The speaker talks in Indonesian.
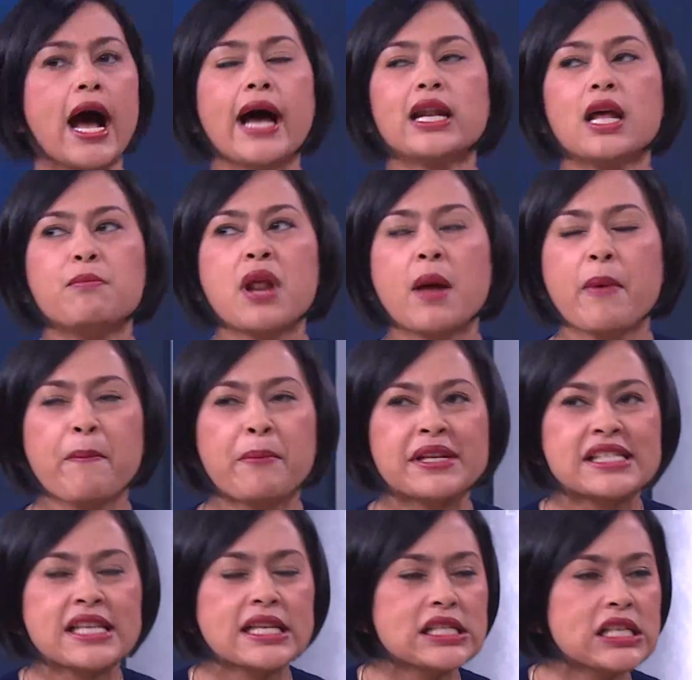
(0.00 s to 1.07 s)
Ada berapa
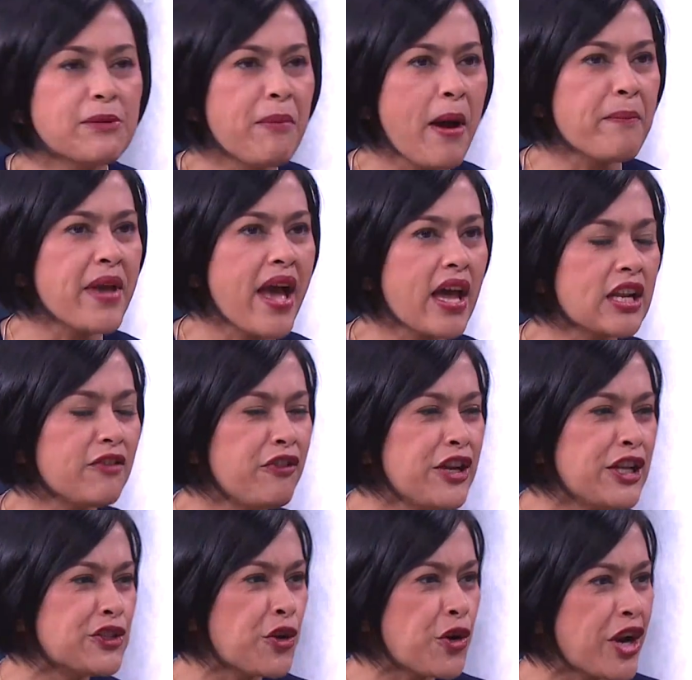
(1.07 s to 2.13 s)
persen sih Papi
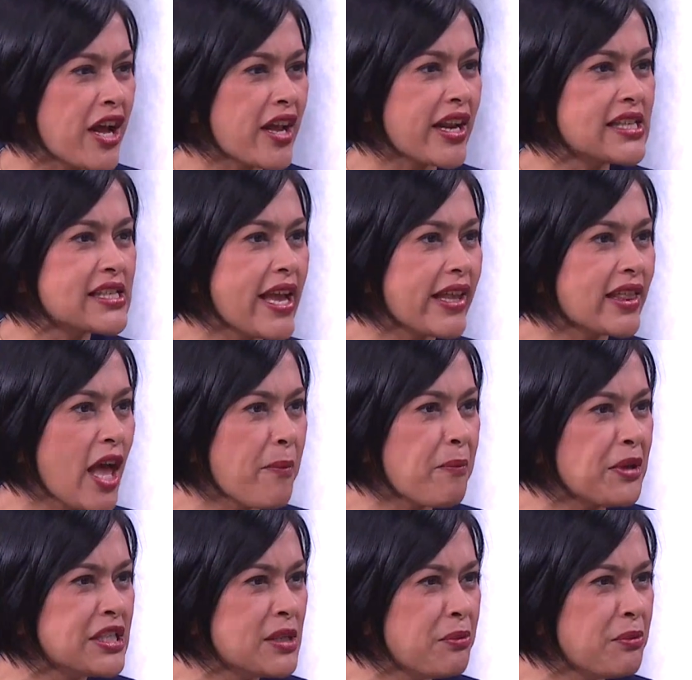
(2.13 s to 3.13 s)
Arifin di seorang Raisa tapi